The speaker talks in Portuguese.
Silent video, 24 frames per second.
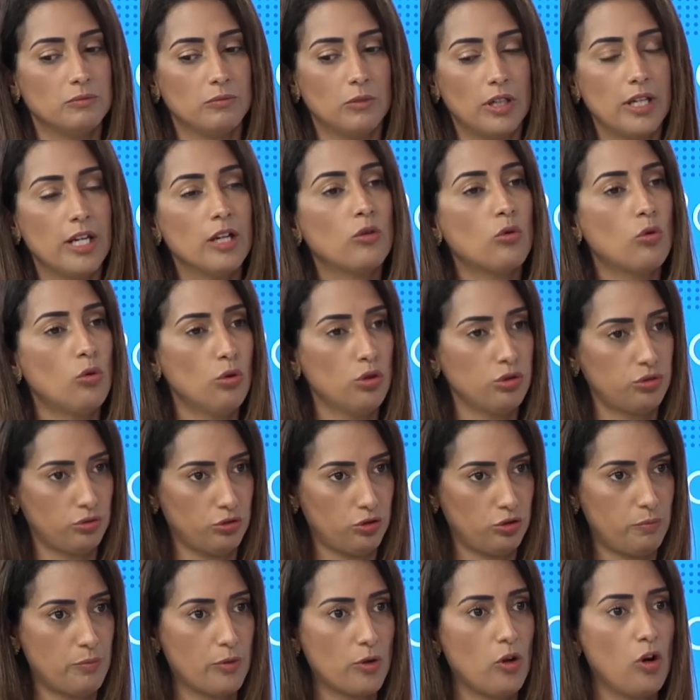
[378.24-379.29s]

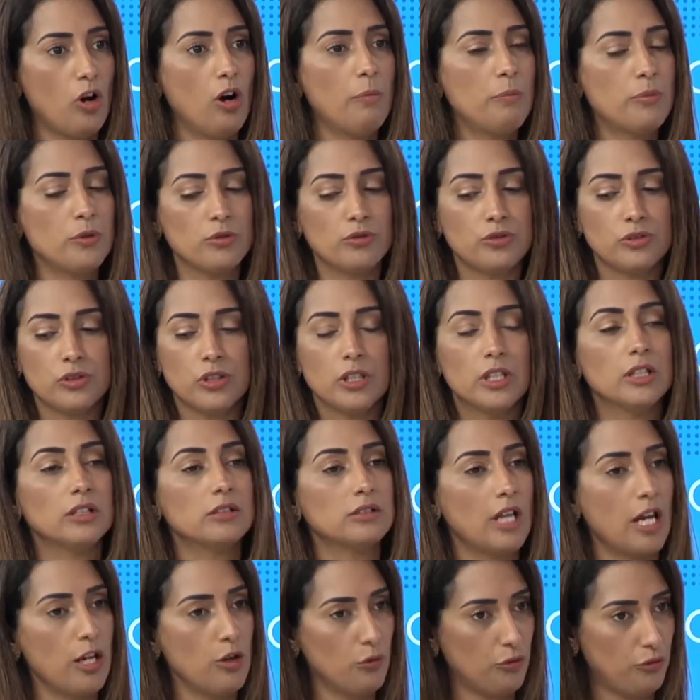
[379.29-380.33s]
recursos próprios,
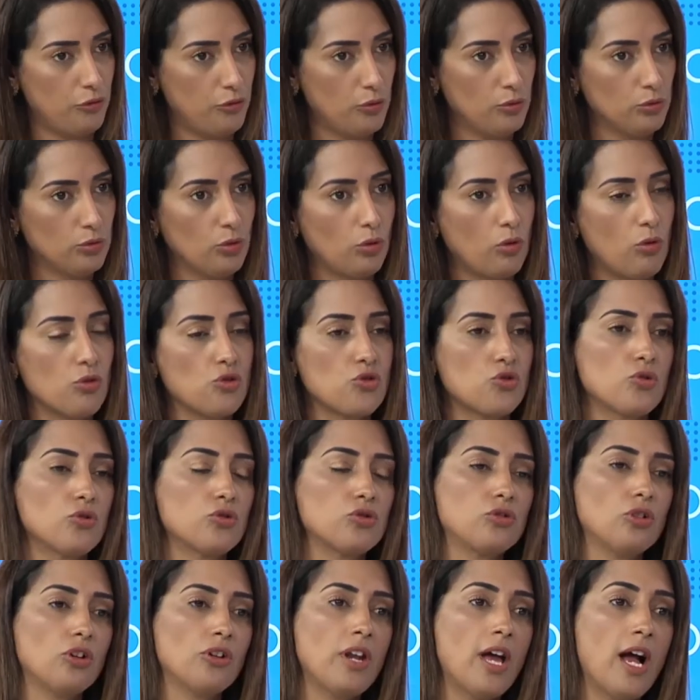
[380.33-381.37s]
tem o fundo
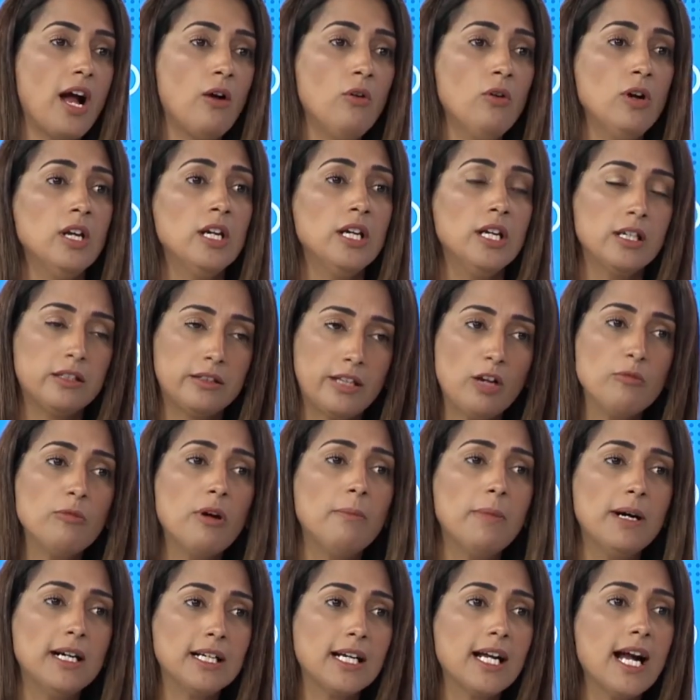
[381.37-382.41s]
constitucional e tem uma
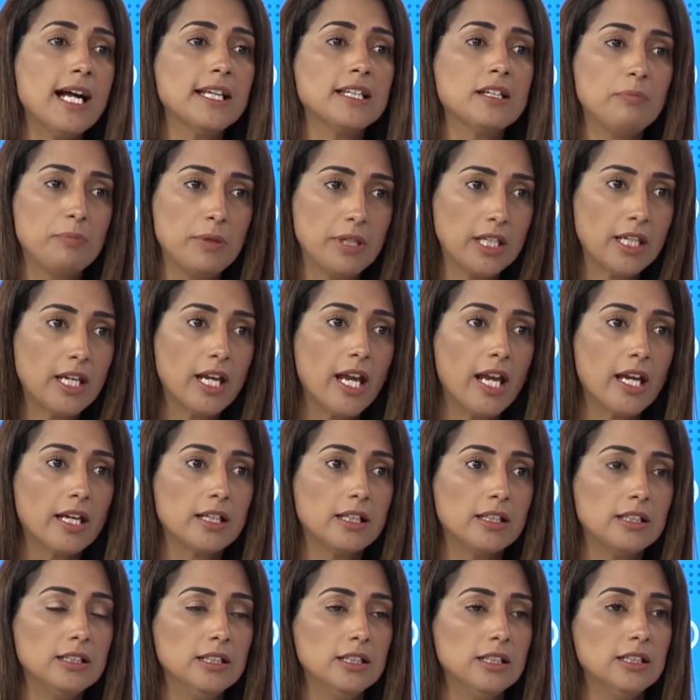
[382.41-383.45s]
bancada
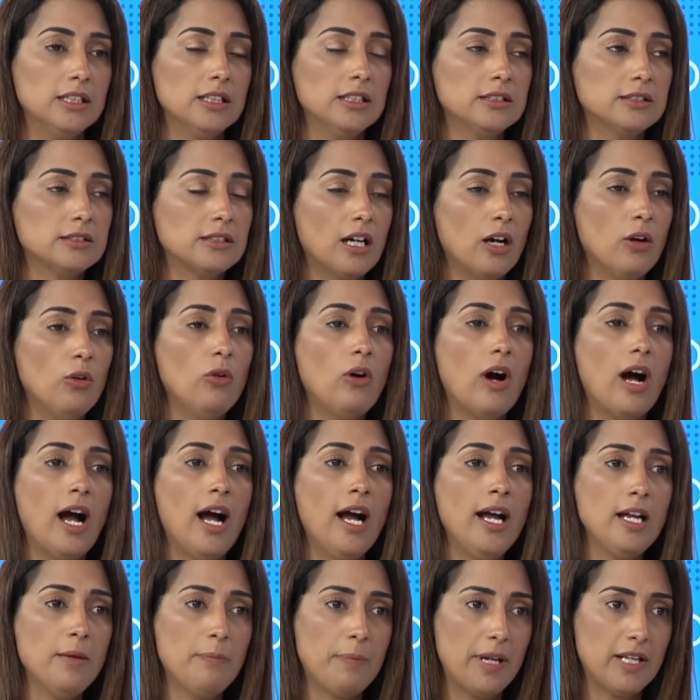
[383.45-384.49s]
pequena. Então, a
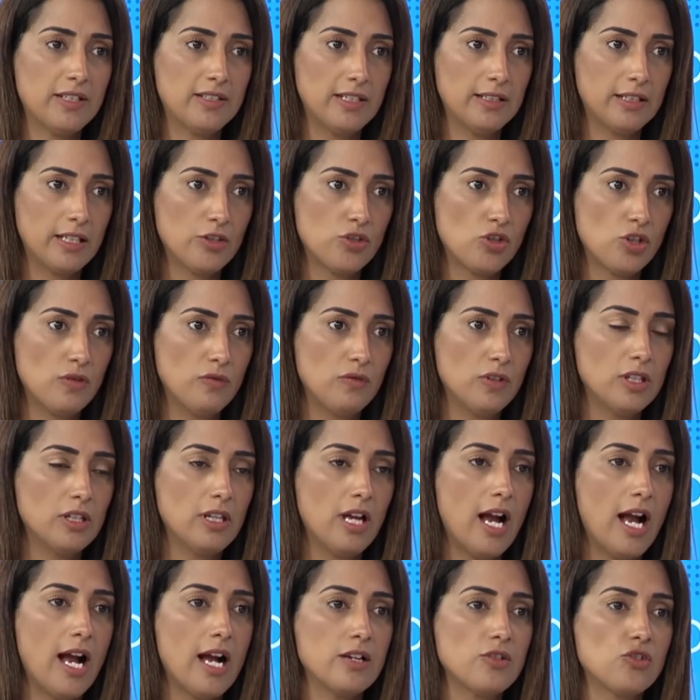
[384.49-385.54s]

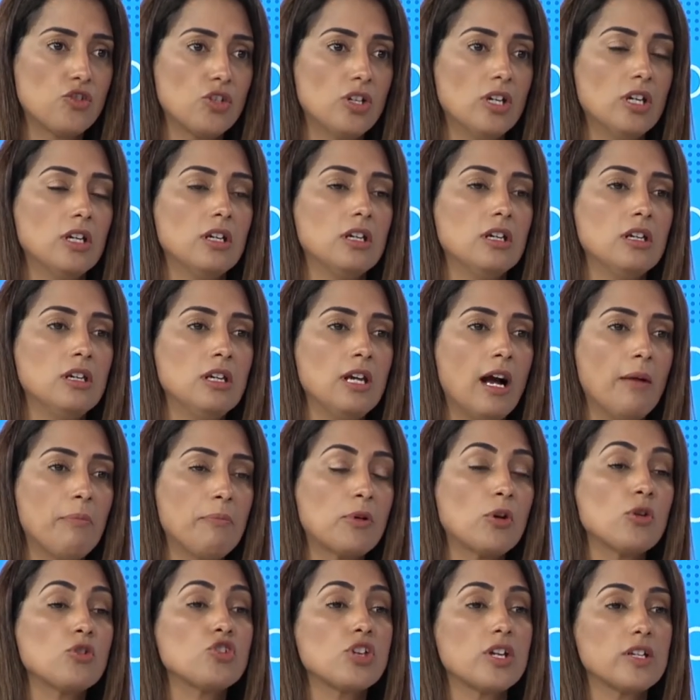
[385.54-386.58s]
representatividade e a
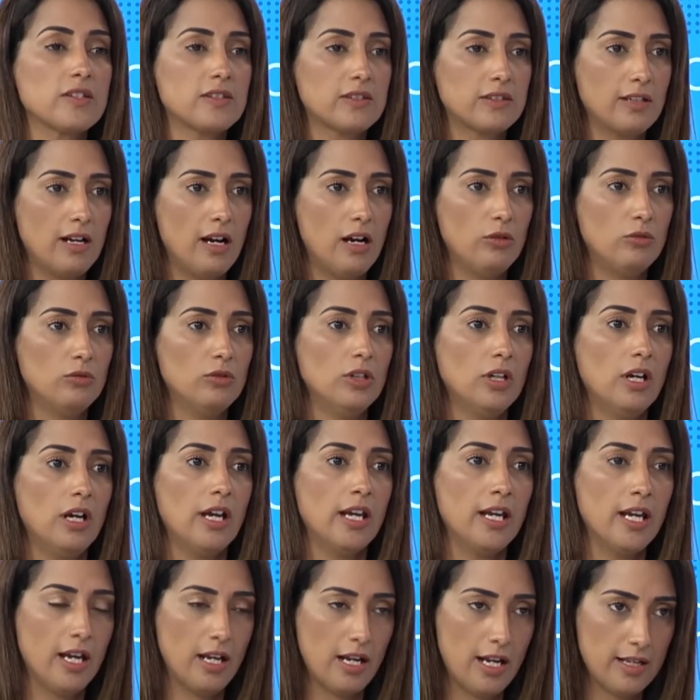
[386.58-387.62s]
projeção
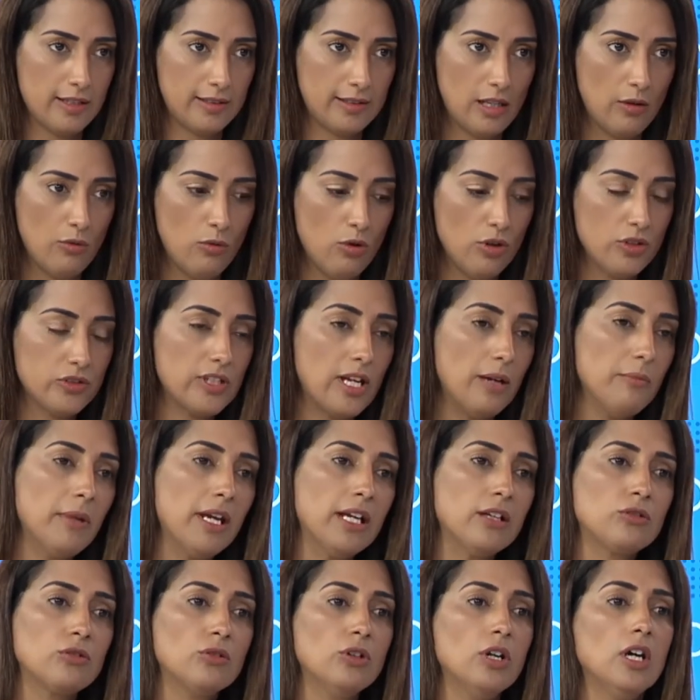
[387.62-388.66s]
em relação ao
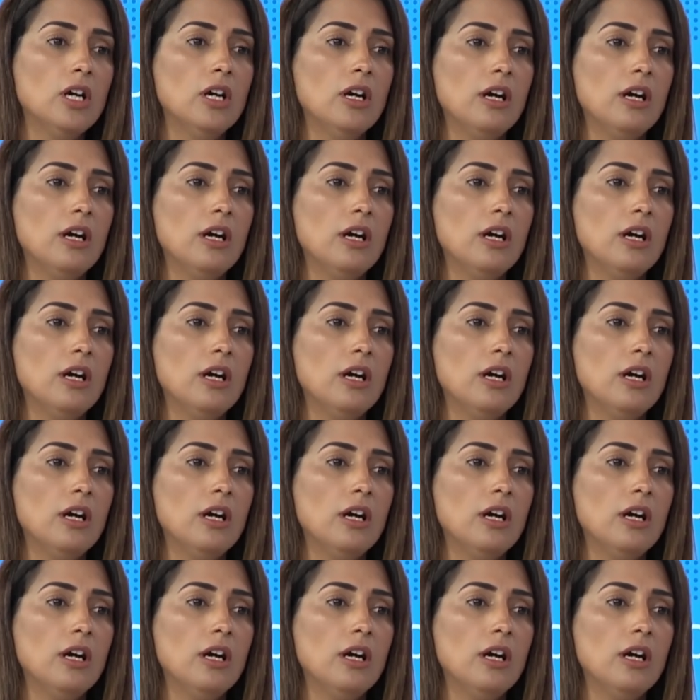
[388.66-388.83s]
orçamento